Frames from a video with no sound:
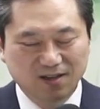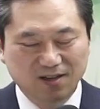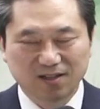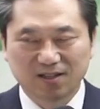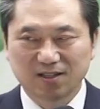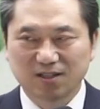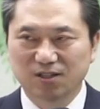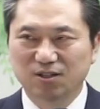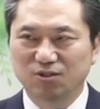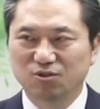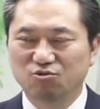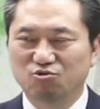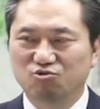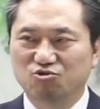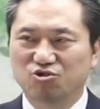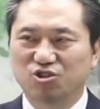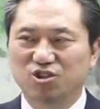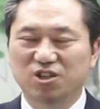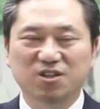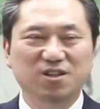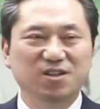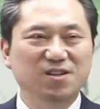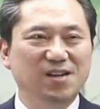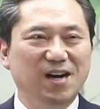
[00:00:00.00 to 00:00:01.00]
이건
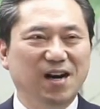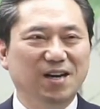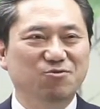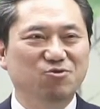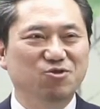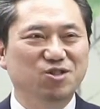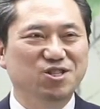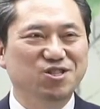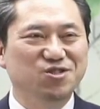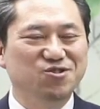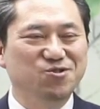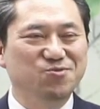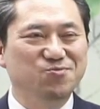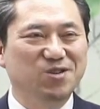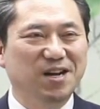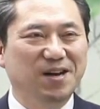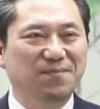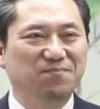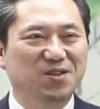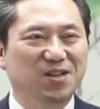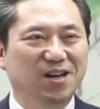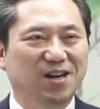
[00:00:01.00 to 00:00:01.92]
쥐를 가지고 실험을 한 게